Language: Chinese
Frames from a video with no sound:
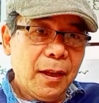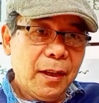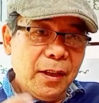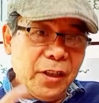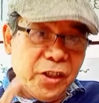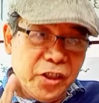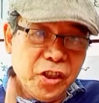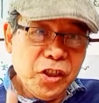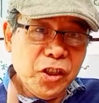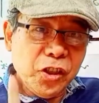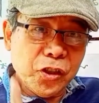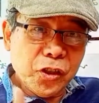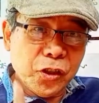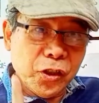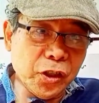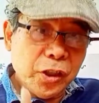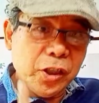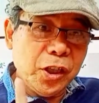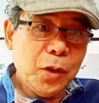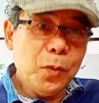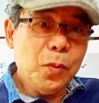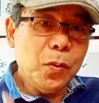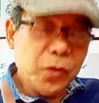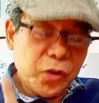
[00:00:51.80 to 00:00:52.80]
经济斯世
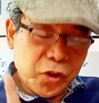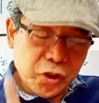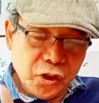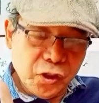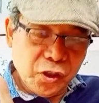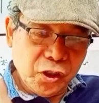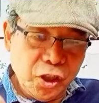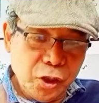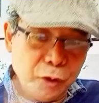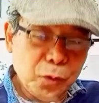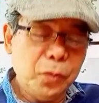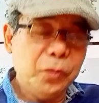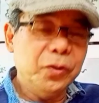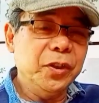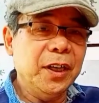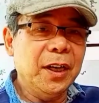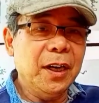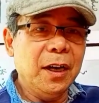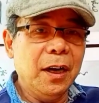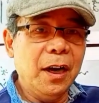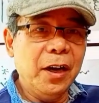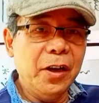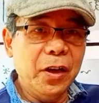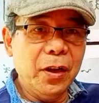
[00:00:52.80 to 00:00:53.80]
界纪录是记录这
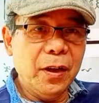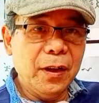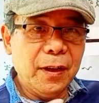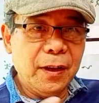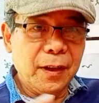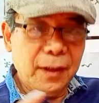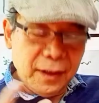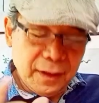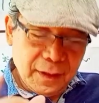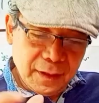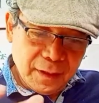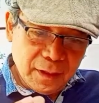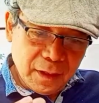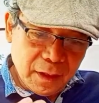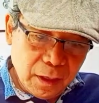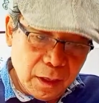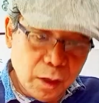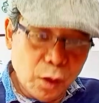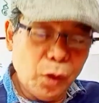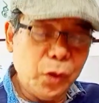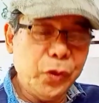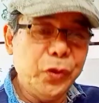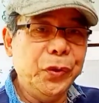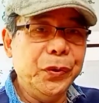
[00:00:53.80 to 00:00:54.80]
个
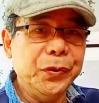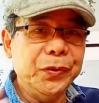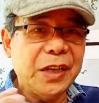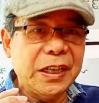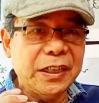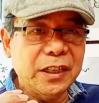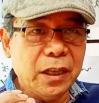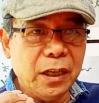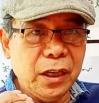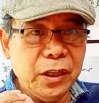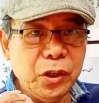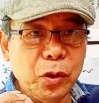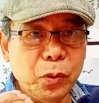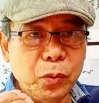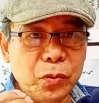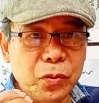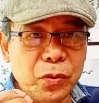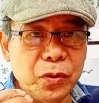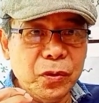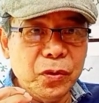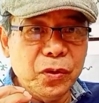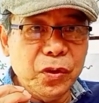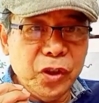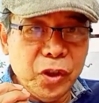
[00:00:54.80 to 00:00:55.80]
歌曲在这个油
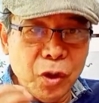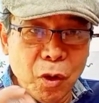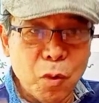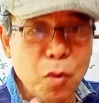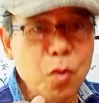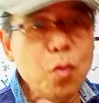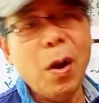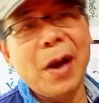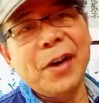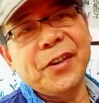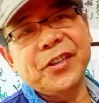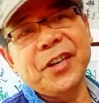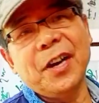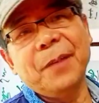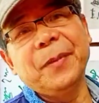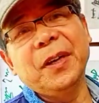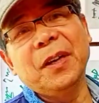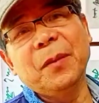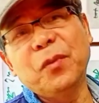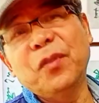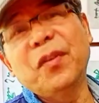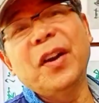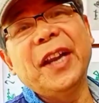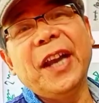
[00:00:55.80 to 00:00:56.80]
油管上面的
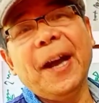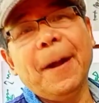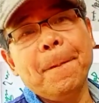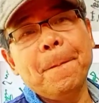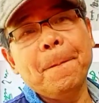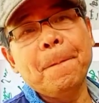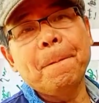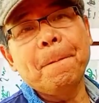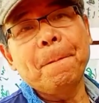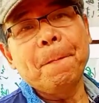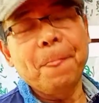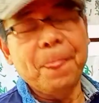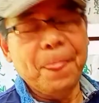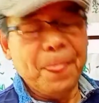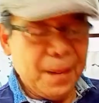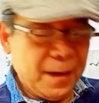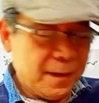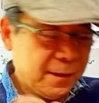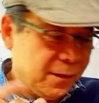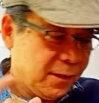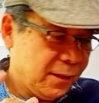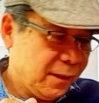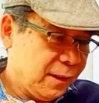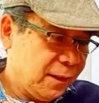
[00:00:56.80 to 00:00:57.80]
播放量，
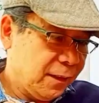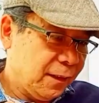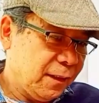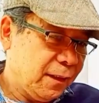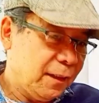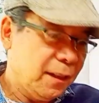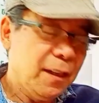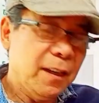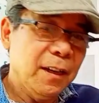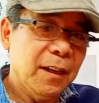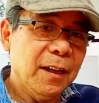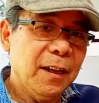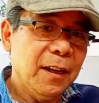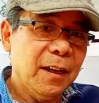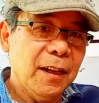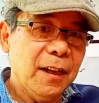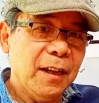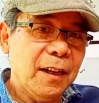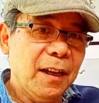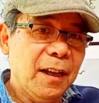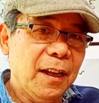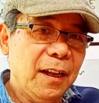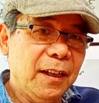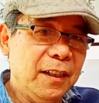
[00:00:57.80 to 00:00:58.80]
是
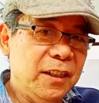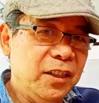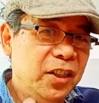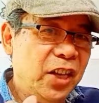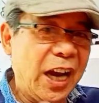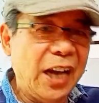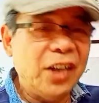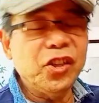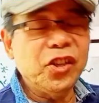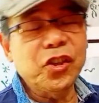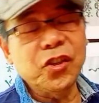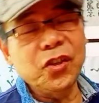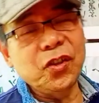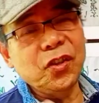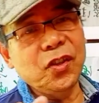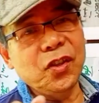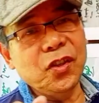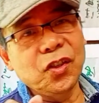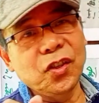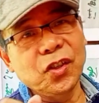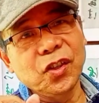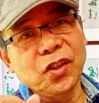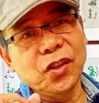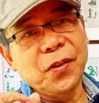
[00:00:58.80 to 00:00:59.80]
以前是
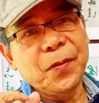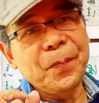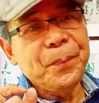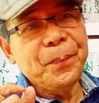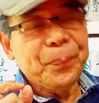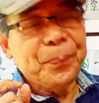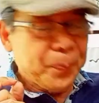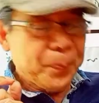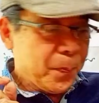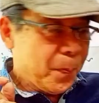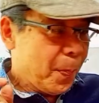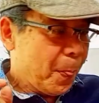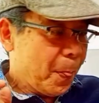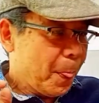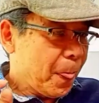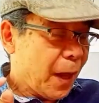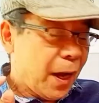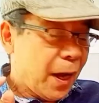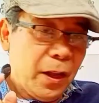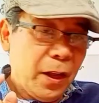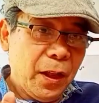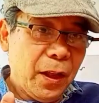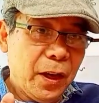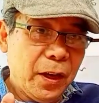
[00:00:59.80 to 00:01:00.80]

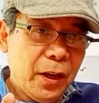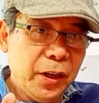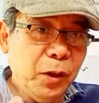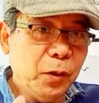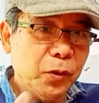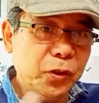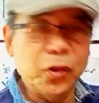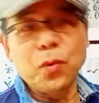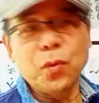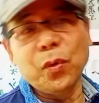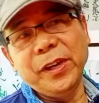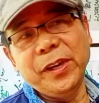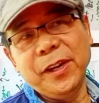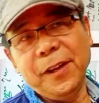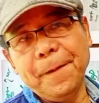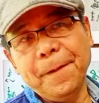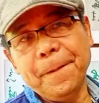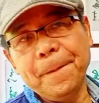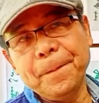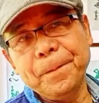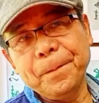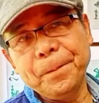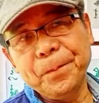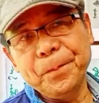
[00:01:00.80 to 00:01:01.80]
六十多亿。
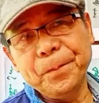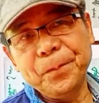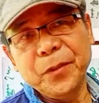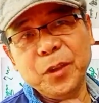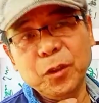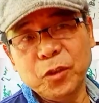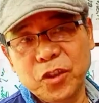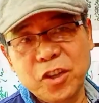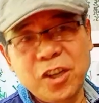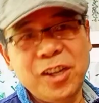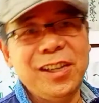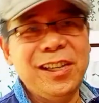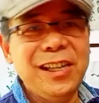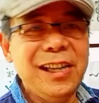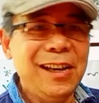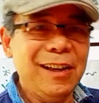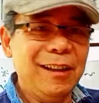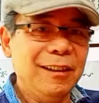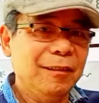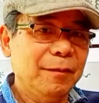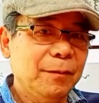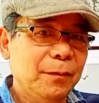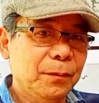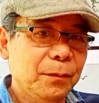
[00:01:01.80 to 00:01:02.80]
六十七亿，
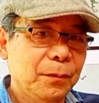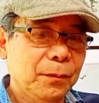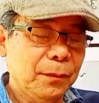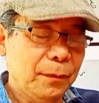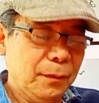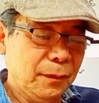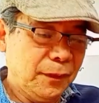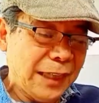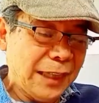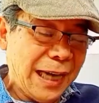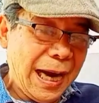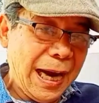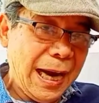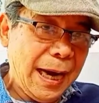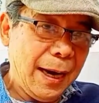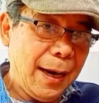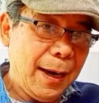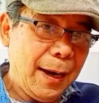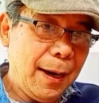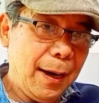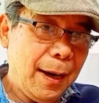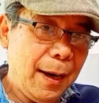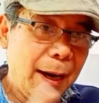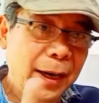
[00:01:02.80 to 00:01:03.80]
在
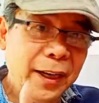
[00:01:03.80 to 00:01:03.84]
二